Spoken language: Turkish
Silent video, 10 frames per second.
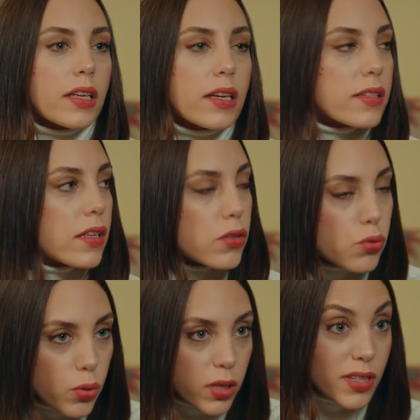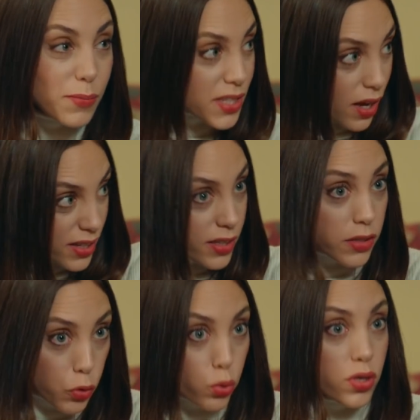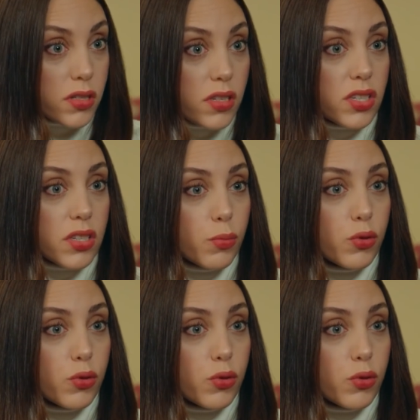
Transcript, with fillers: Ya sana söylediğim Zahide'nin kocası işte